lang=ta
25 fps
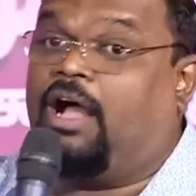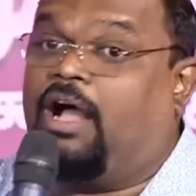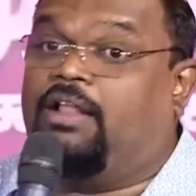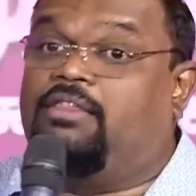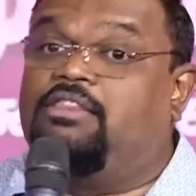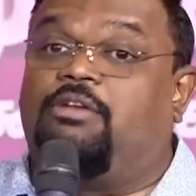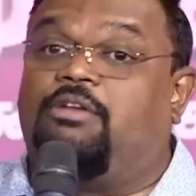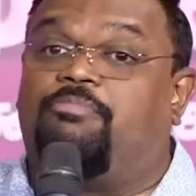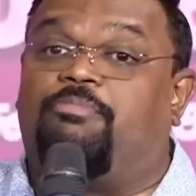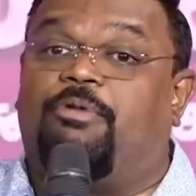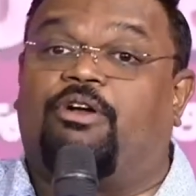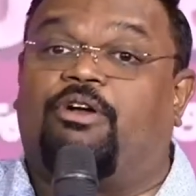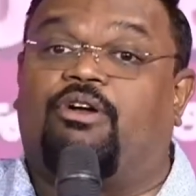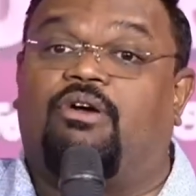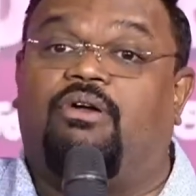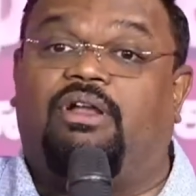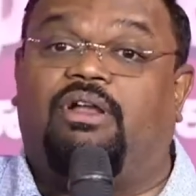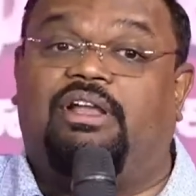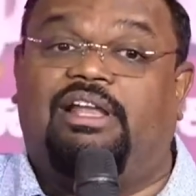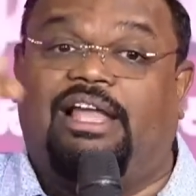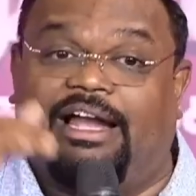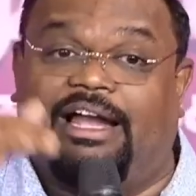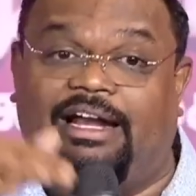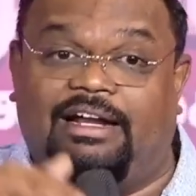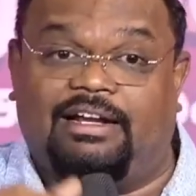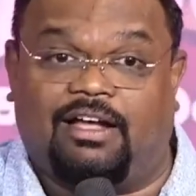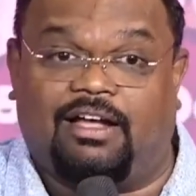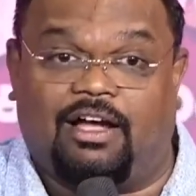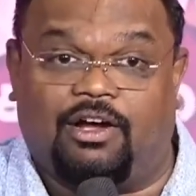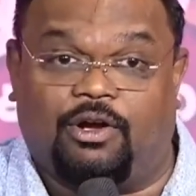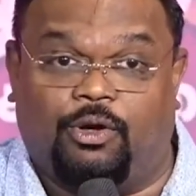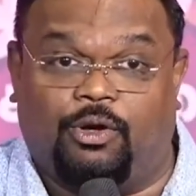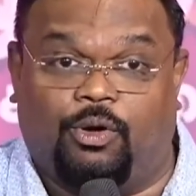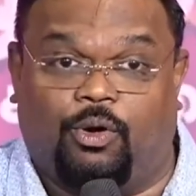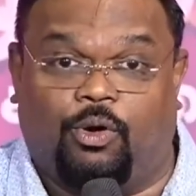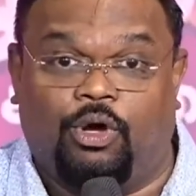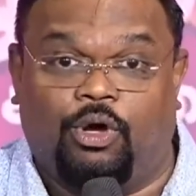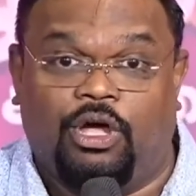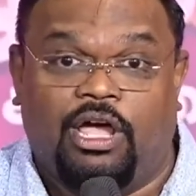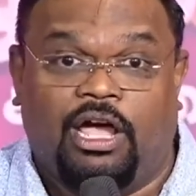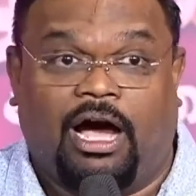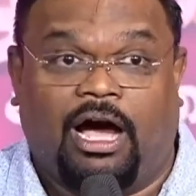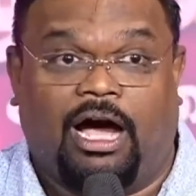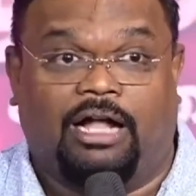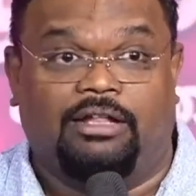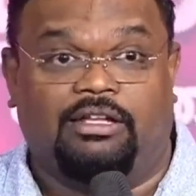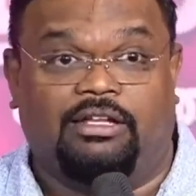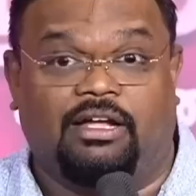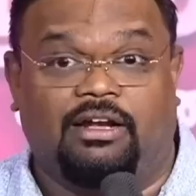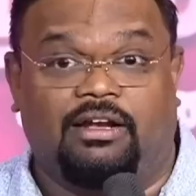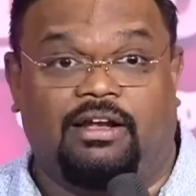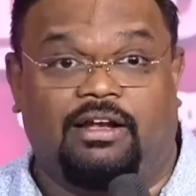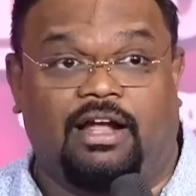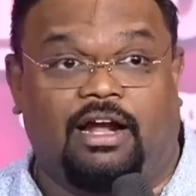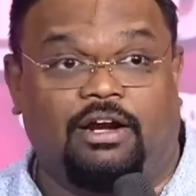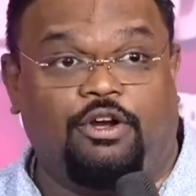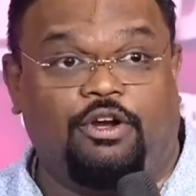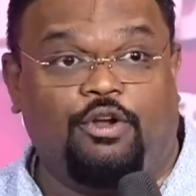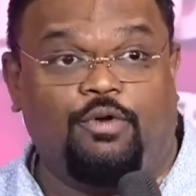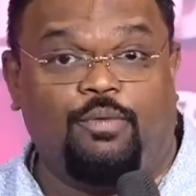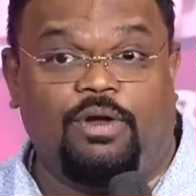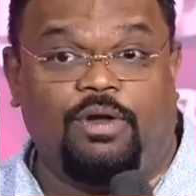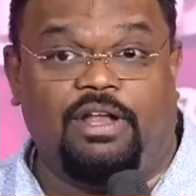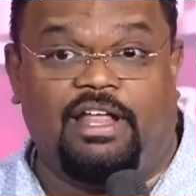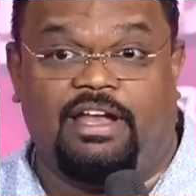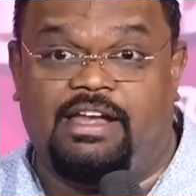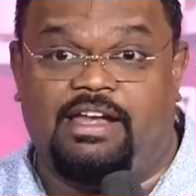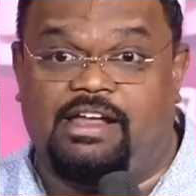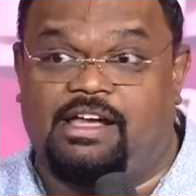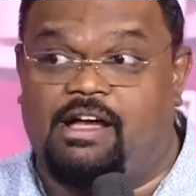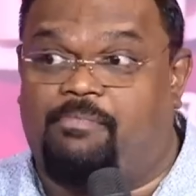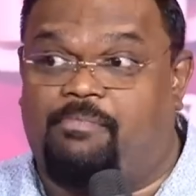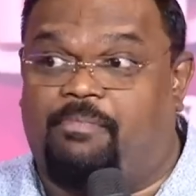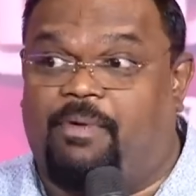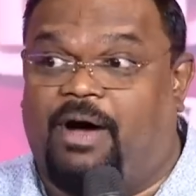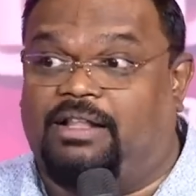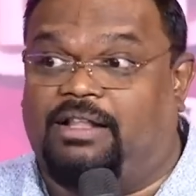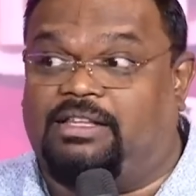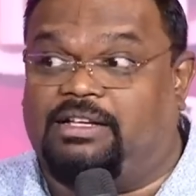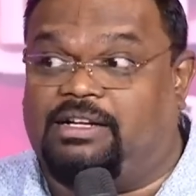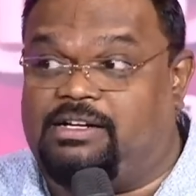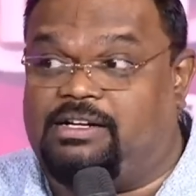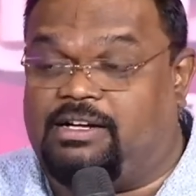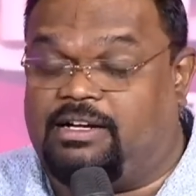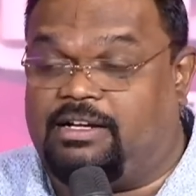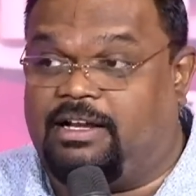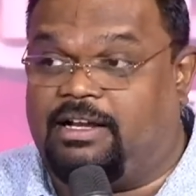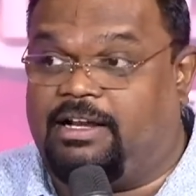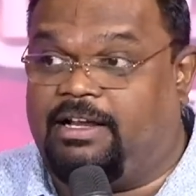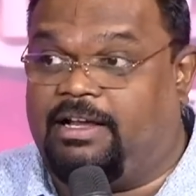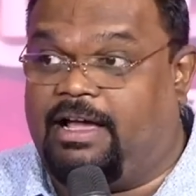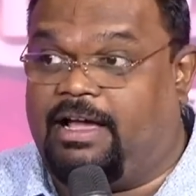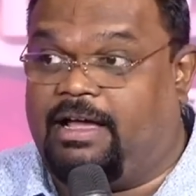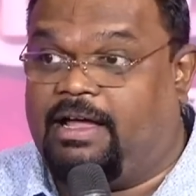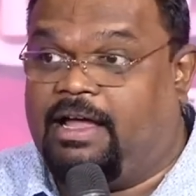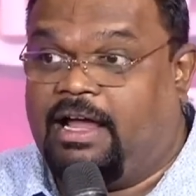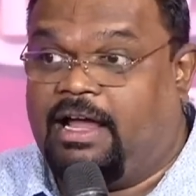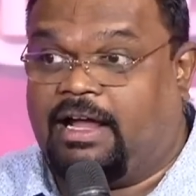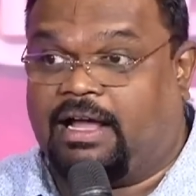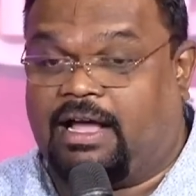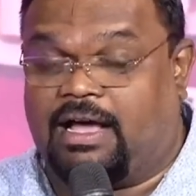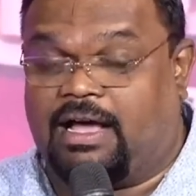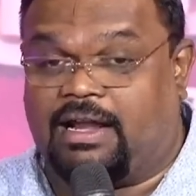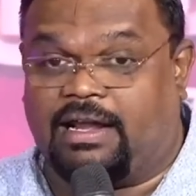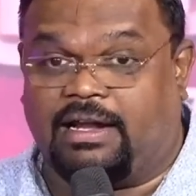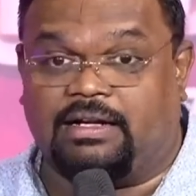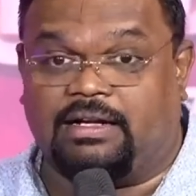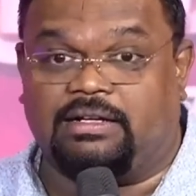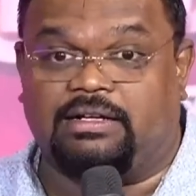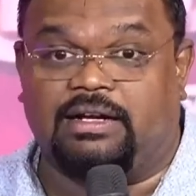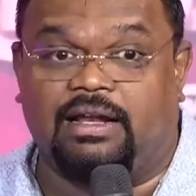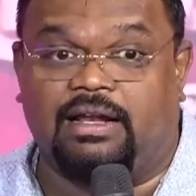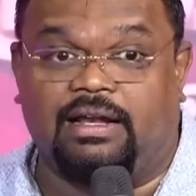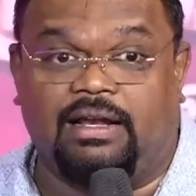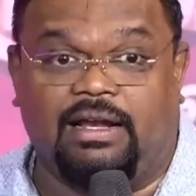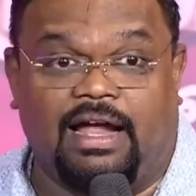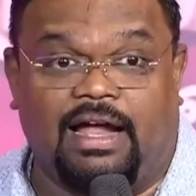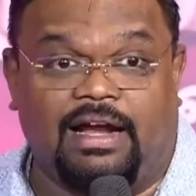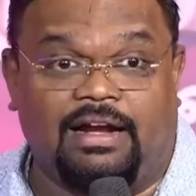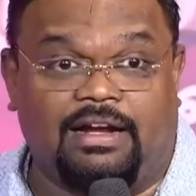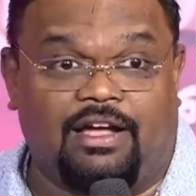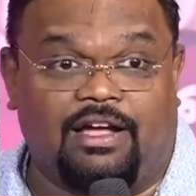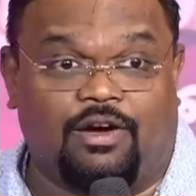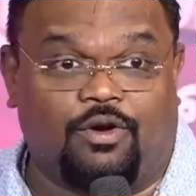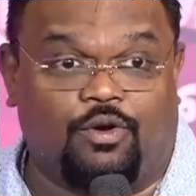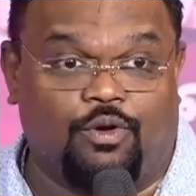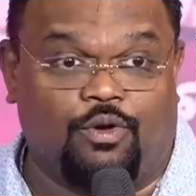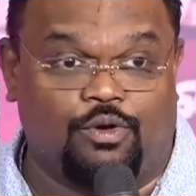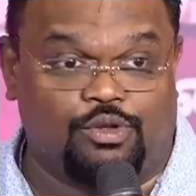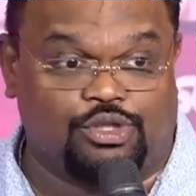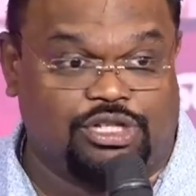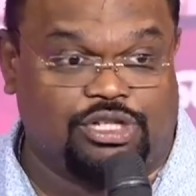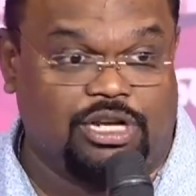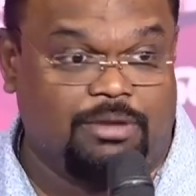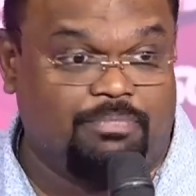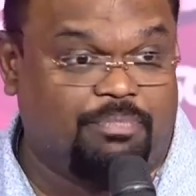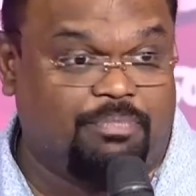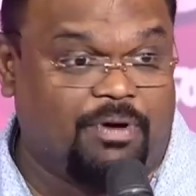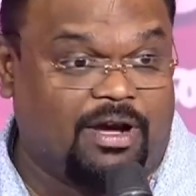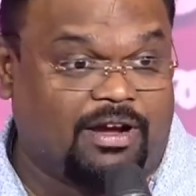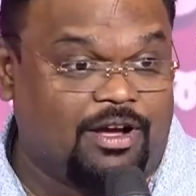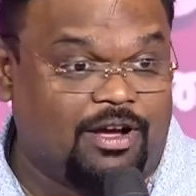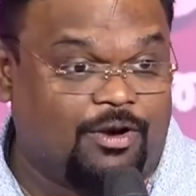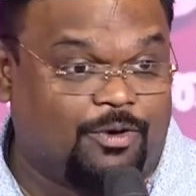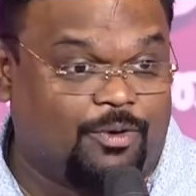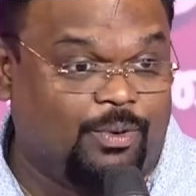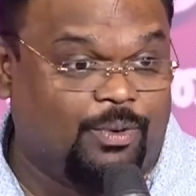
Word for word: அந்த பக்கம் லேண்ட் ஆகணும் அந்த நடுவுல நீங்க பார்த்துக்கிட்டு இருக்கிறீங்க கரெக்டா லேண்ட் ஆகணும் ஸ்லிப் ஆக